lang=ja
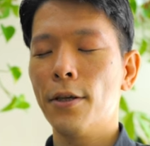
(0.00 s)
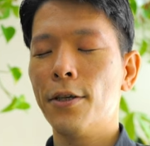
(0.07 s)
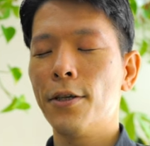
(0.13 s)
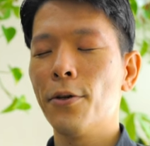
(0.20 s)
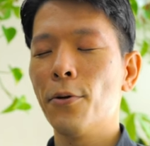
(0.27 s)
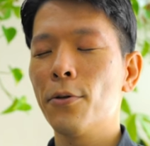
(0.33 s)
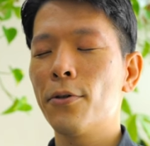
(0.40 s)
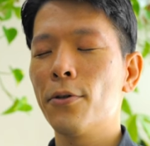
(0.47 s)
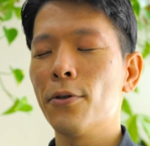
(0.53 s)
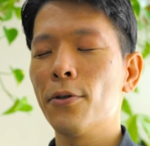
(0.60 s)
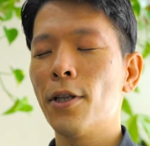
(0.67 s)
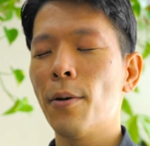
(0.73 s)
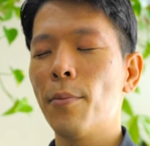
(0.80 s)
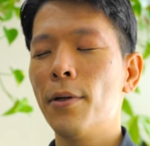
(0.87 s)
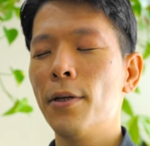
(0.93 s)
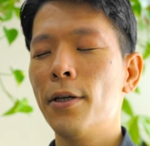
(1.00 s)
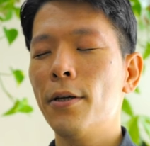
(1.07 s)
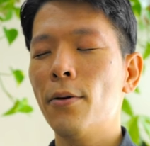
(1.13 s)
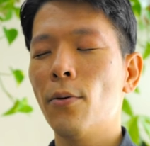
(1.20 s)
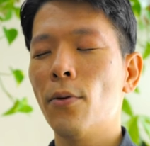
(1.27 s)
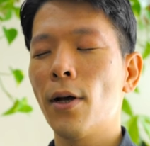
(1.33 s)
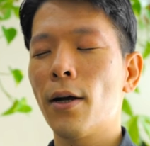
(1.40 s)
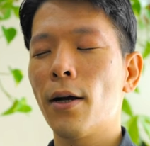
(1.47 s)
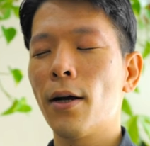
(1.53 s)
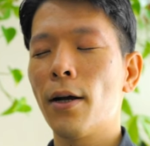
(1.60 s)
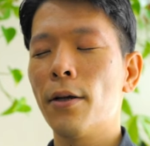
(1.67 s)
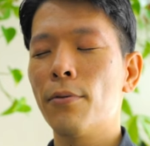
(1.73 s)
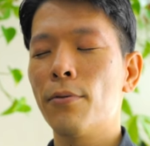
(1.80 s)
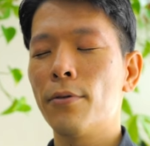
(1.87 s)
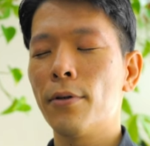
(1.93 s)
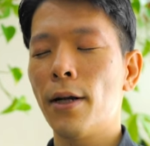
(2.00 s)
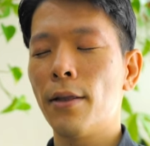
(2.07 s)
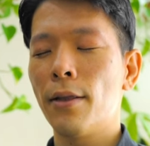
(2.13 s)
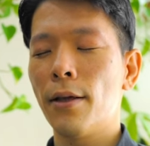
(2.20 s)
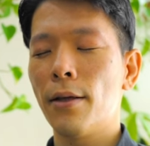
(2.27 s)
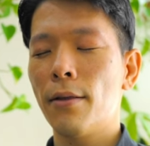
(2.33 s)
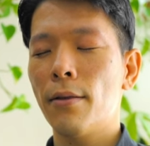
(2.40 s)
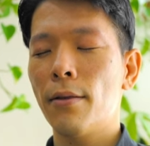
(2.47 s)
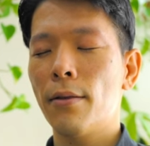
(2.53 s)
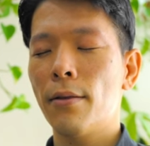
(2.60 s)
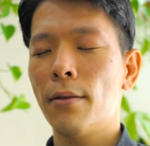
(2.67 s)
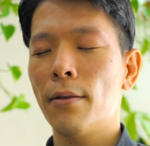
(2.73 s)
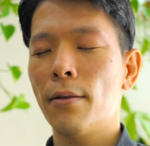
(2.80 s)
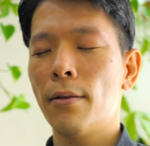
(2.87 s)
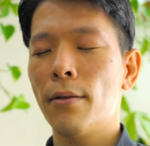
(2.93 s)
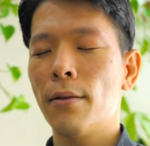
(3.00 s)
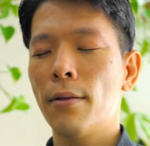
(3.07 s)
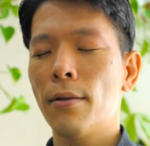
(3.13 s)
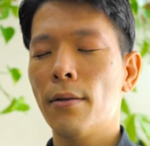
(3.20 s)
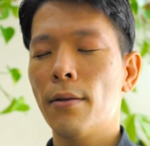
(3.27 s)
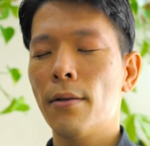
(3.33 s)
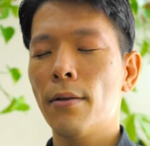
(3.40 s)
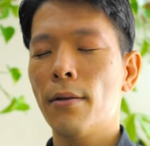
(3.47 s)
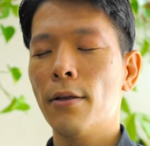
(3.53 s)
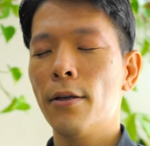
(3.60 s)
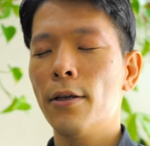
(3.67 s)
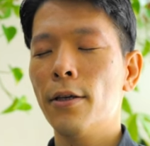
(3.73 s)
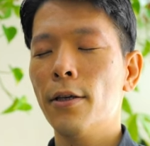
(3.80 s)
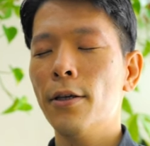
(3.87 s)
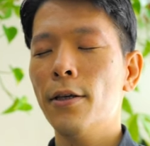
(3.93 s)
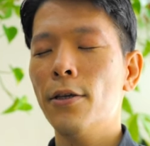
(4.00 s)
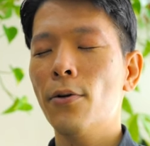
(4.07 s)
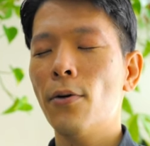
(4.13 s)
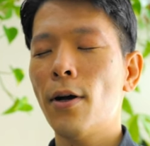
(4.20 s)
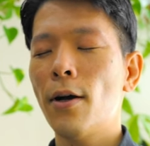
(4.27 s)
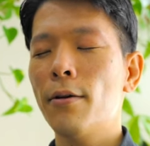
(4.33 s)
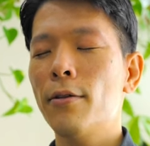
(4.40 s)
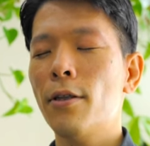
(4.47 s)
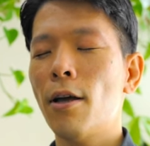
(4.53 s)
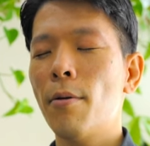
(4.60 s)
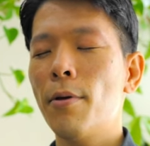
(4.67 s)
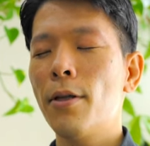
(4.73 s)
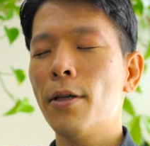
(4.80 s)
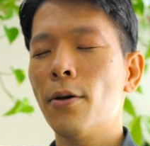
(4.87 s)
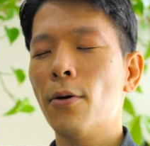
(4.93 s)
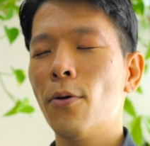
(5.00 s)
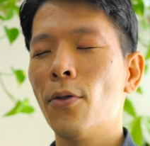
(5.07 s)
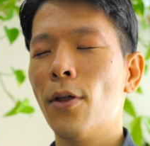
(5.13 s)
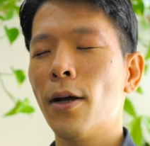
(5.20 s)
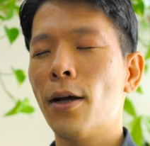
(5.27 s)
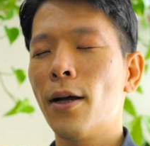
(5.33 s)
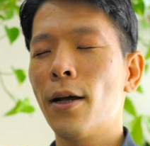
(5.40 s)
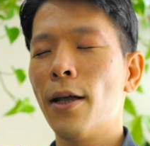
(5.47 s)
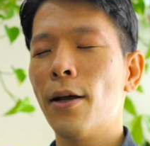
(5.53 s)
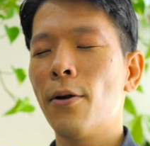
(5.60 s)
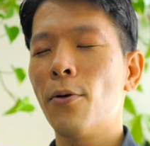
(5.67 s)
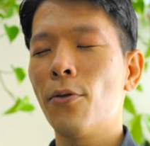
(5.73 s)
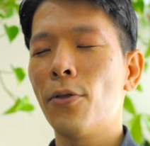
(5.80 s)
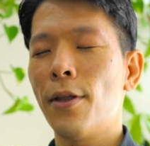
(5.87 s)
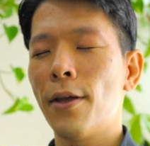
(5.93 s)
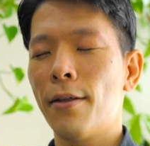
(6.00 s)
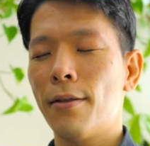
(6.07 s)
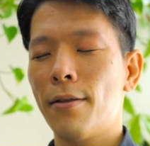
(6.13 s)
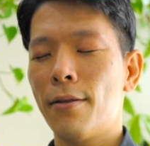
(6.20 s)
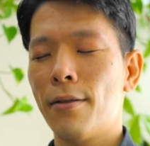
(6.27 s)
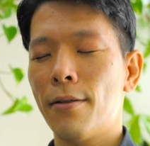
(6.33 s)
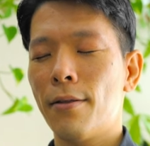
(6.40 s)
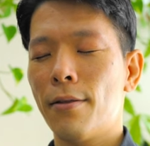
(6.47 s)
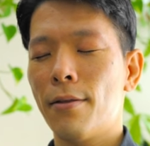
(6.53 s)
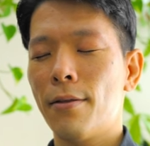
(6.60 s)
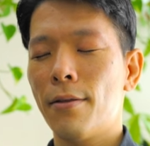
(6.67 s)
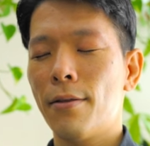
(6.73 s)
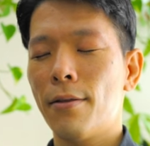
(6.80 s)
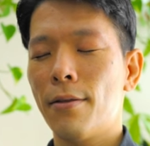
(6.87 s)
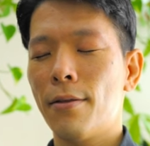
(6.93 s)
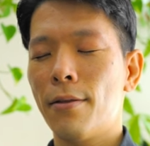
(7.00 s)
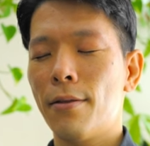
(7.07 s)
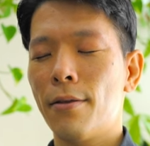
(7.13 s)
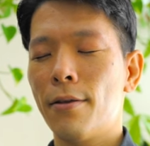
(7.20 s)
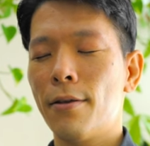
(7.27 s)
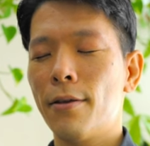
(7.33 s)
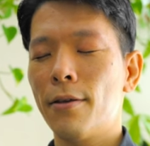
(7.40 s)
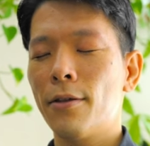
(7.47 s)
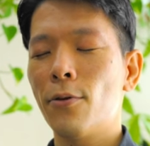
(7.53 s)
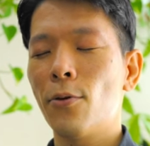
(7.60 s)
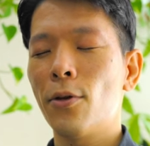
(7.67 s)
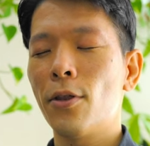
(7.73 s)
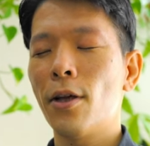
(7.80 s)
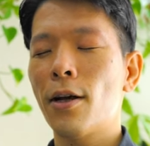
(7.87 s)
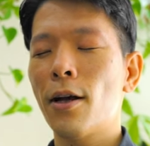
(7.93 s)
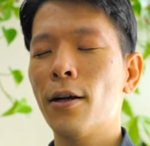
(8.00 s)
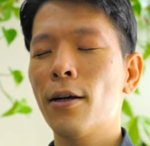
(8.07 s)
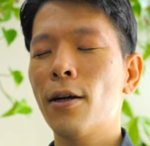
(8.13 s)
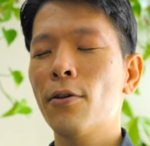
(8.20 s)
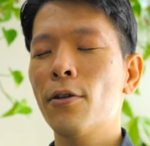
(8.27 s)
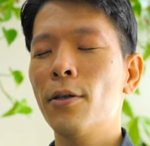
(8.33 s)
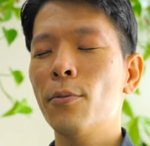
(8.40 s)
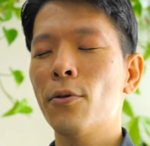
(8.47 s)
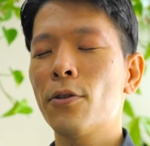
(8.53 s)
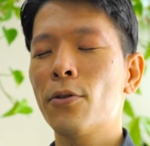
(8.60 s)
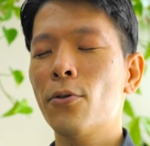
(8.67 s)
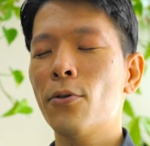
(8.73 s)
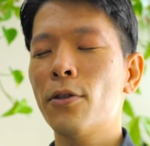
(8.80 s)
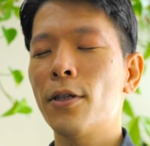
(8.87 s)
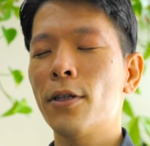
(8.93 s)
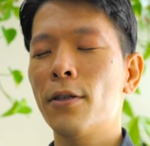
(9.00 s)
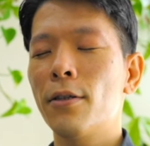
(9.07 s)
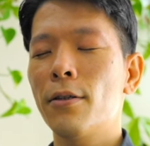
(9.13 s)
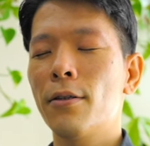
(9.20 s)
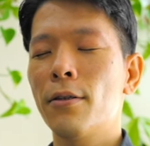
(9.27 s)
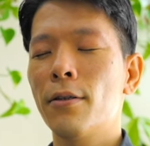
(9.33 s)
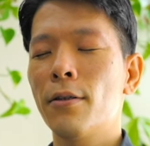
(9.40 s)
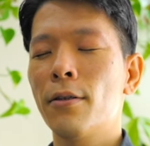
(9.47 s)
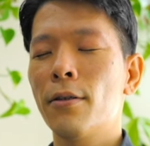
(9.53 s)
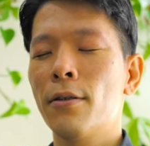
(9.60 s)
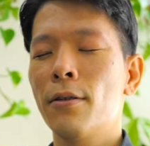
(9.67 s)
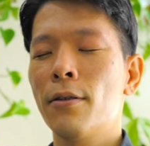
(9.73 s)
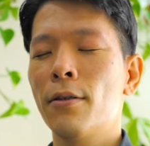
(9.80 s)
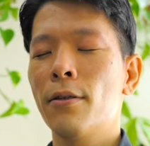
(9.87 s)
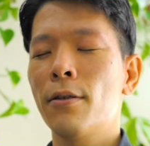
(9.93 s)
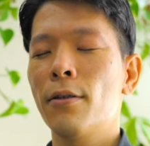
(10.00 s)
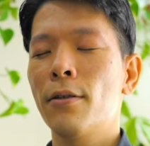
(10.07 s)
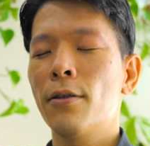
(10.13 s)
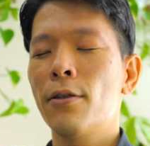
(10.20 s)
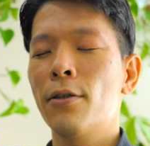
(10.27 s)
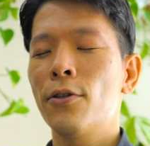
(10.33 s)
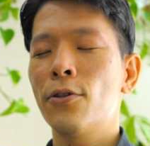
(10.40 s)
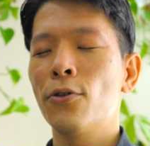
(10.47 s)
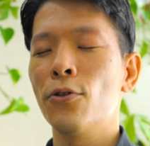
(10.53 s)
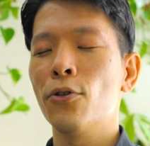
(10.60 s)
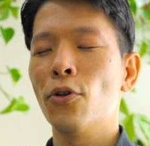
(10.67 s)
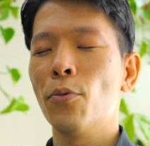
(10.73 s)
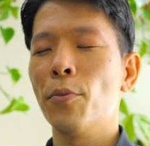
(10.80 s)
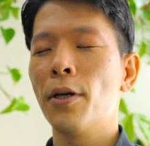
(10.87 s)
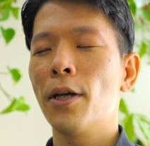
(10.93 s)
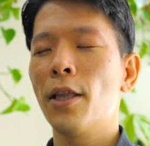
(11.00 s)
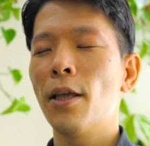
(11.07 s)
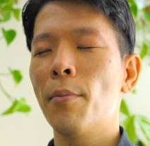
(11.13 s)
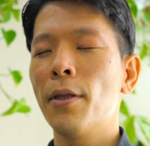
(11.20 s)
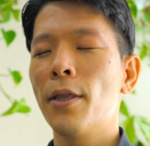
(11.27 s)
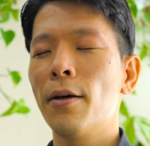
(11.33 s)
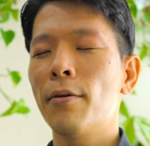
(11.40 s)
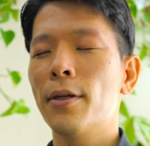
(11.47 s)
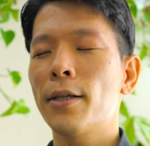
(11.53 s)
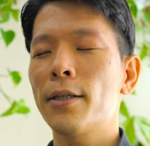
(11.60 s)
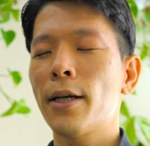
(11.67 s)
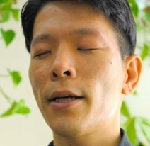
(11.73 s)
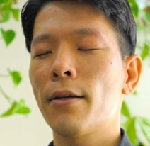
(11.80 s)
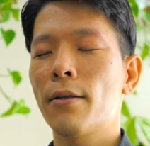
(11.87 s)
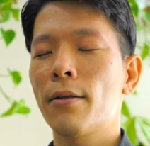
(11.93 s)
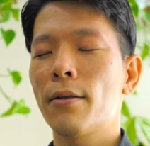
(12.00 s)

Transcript: 息を吸うたびにお腹が膨らんで、息を吐くたびにお腹がへこんで、そういった感覚にも少し注意を向けてみてください。